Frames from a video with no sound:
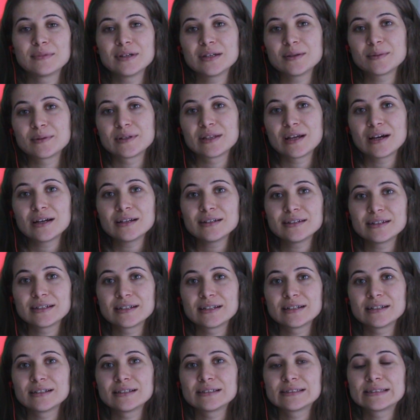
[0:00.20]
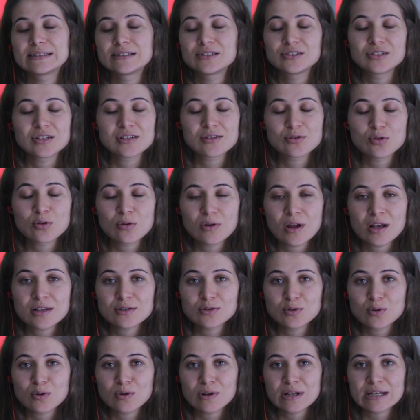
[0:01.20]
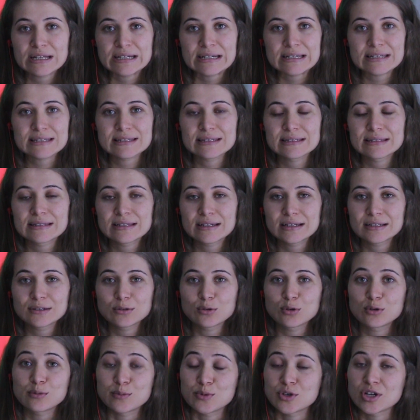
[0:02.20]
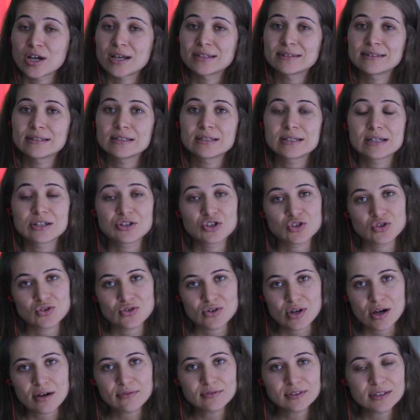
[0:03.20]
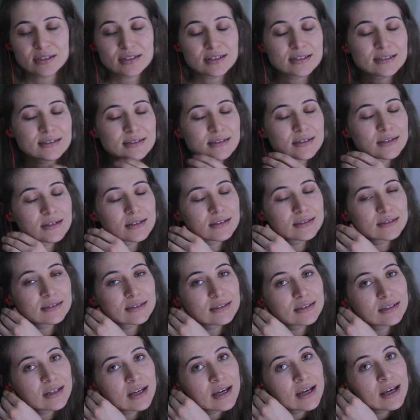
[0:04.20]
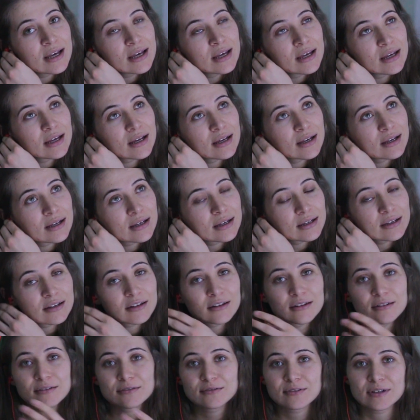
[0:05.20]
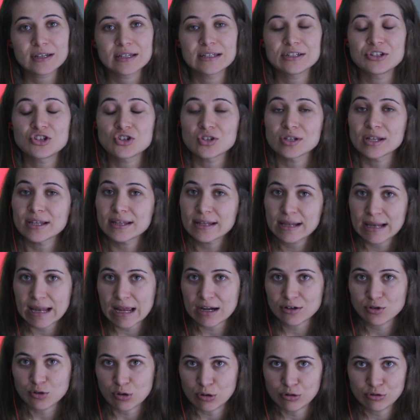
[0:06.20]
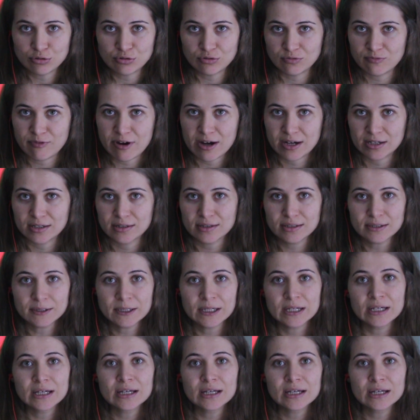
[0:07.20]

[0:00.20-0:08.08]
Merhabalar. Ee, sıkça sorulan sorular arasında doğum çantanı kaçıncı haftada hazırladın ve içine neler koydun vardı.